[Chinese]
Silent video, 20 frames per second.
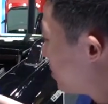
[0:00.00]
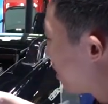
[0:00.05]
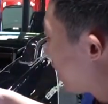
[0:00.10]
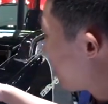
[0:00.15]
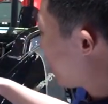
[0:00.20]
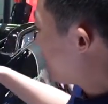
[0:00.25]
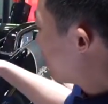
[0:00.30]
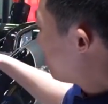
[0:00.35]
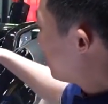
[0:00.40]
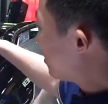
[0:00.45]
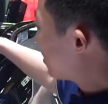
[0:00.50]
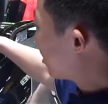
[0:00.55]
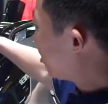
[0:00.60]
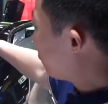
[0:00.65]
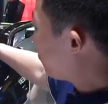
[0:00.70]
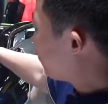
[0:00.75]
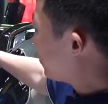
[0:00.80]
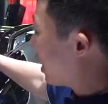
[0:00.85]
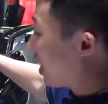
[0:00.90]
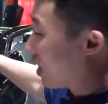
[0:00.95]
且啊，然
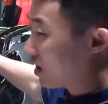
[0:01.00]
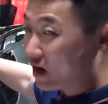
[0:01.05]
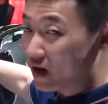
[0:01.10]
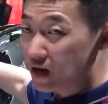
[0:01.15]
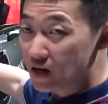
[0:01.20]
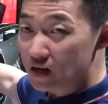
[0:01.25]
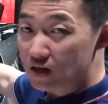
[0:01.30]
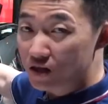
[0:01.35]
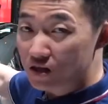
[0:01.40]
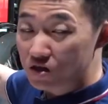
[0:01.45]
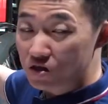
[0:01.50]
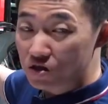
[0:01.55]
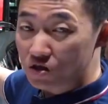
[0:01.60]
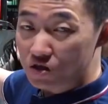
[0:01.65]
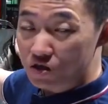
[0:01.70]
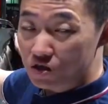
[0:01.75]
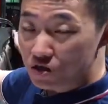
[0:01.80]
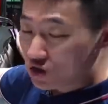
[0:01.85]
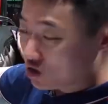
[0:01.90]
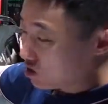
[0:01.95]
后打开这个
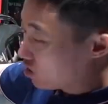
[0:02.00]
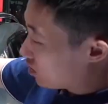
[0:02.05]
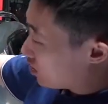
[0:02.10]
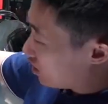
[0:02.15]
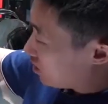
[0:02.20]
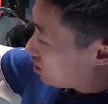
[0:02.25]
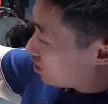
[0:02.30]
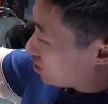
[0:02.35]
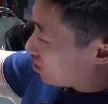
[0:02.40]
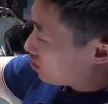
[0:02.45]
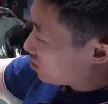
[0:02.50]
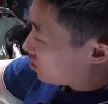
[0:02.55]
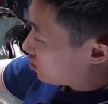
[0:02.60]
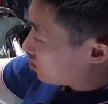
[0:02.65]
车的一个